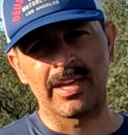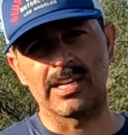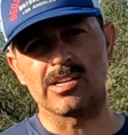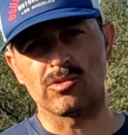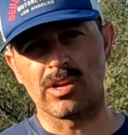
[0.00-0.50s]

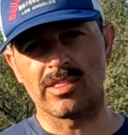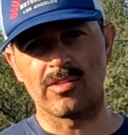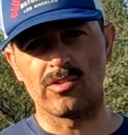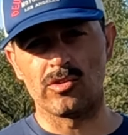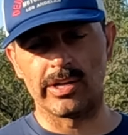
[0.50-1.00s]
que se ha
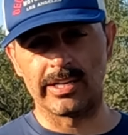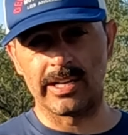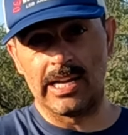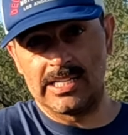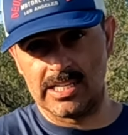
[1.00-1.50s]
utilizado
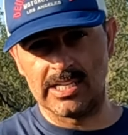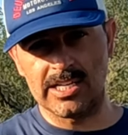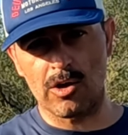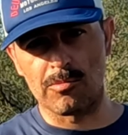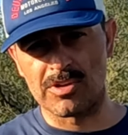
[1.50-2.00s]
en, las
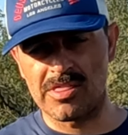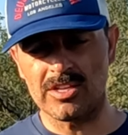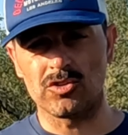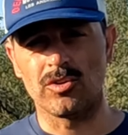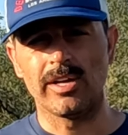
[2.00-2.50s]
iglesias como
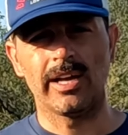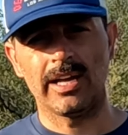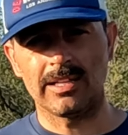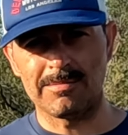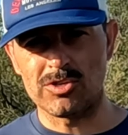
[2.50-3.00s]
incienso.
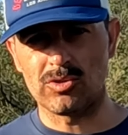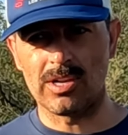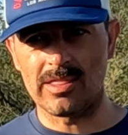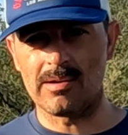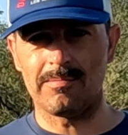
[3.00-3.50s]
Y también se
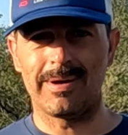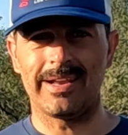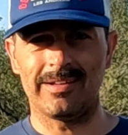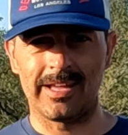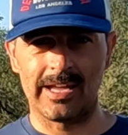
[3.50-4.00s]
utilizaba
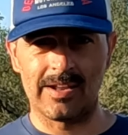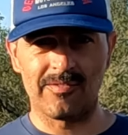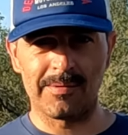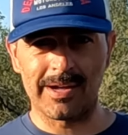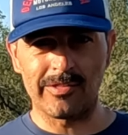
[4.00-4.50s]
para eh, la
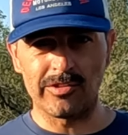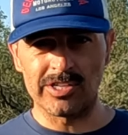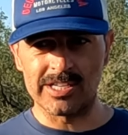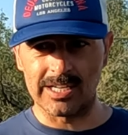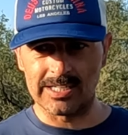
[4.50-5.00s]
fabricación
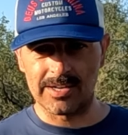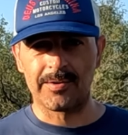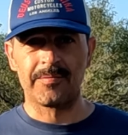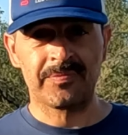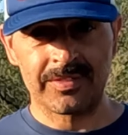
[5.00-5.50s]
de chicles.
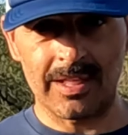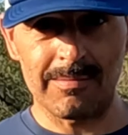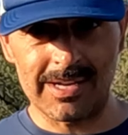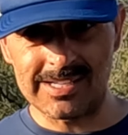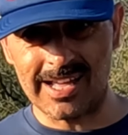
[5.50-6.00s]

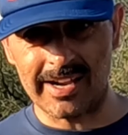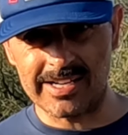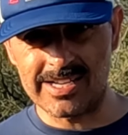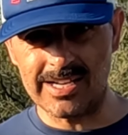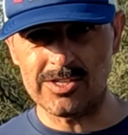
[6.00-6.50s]
También esta
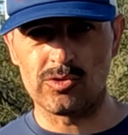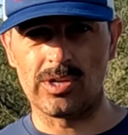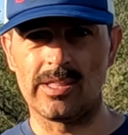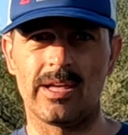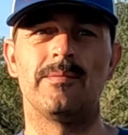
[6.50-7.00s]
resina se
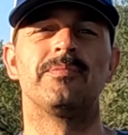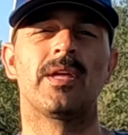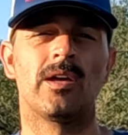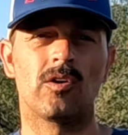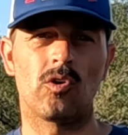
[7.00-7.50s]
utiliza
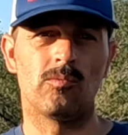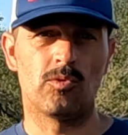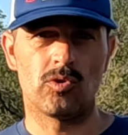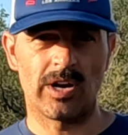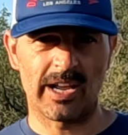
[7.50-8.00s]

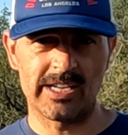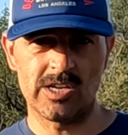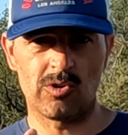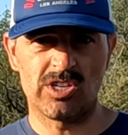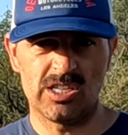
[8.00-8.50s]
como
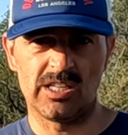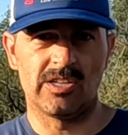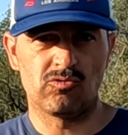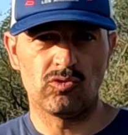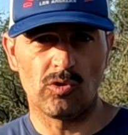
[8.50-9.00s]
analgésico así, si
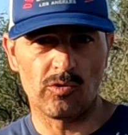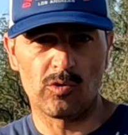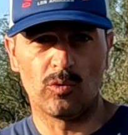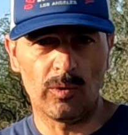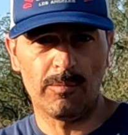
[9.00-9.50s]
tienes un dolor
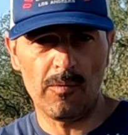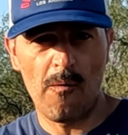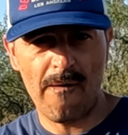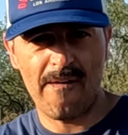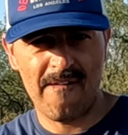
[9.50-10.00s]
en el cuerpo,
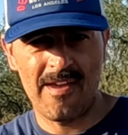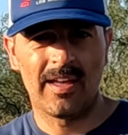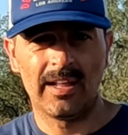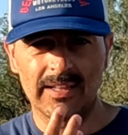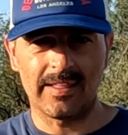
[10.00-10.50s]

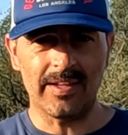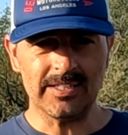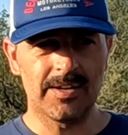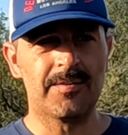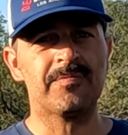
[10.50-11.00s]
te
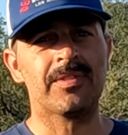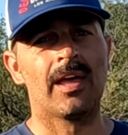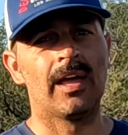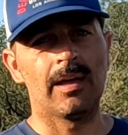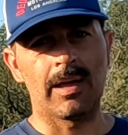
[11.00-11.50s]
das,
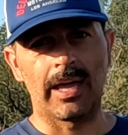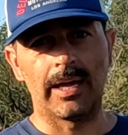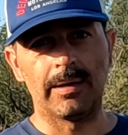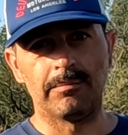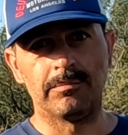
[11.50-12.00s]

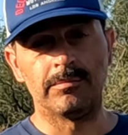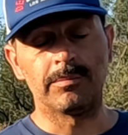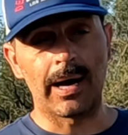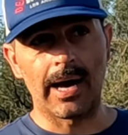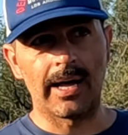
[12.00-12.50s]
em,
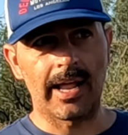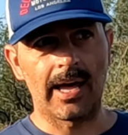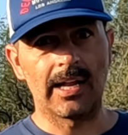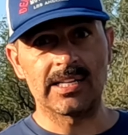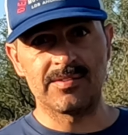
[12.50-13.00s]

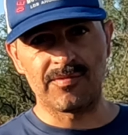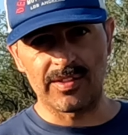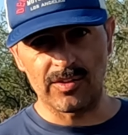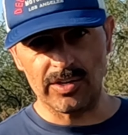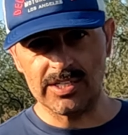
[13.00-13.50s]
para las
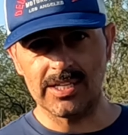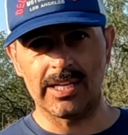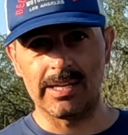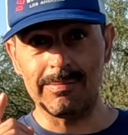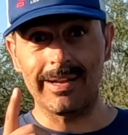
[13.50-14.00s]
infecciones
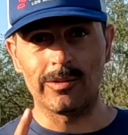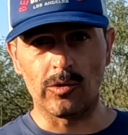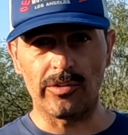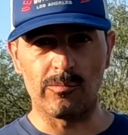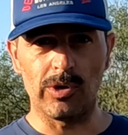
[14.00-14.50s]
y para el dolor de